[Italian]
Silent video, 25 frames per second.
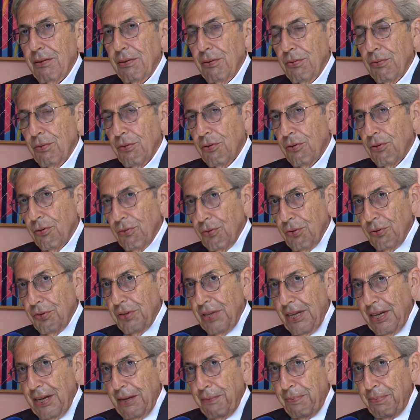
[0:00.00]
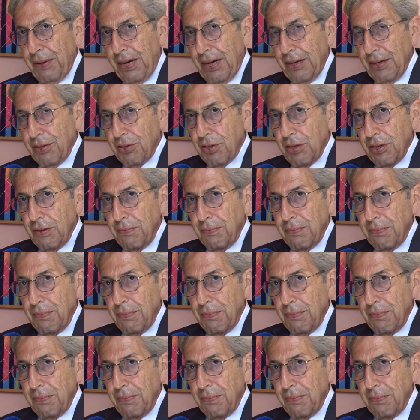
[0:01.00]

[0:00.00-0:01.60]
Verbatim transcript: non solo della pace,